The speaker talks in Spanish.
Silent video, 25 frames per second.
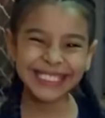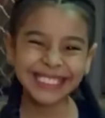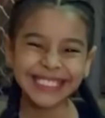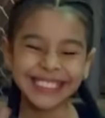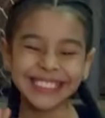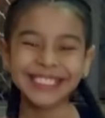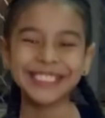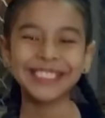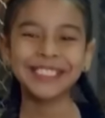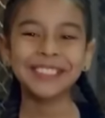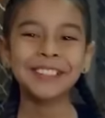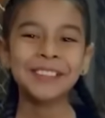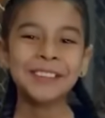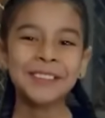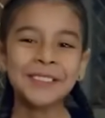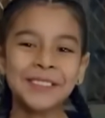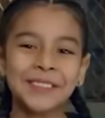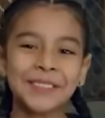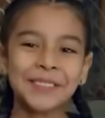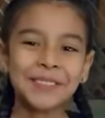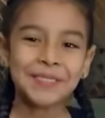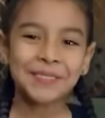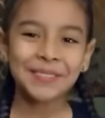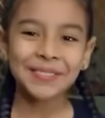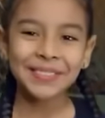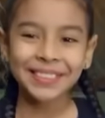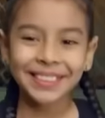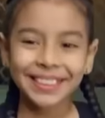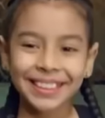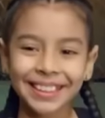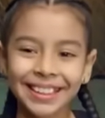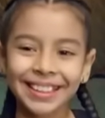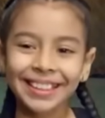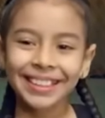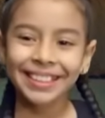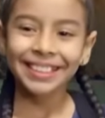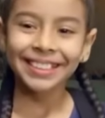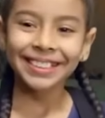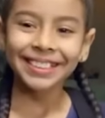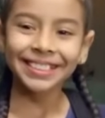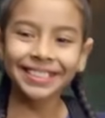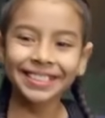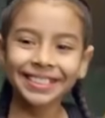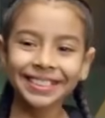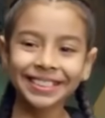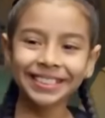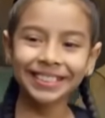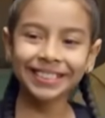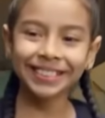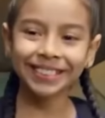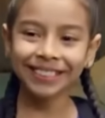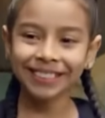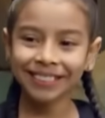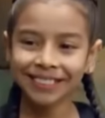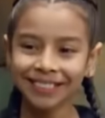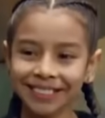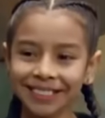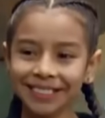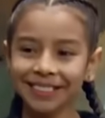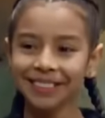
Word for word: participación en Shark Tank, donde logró a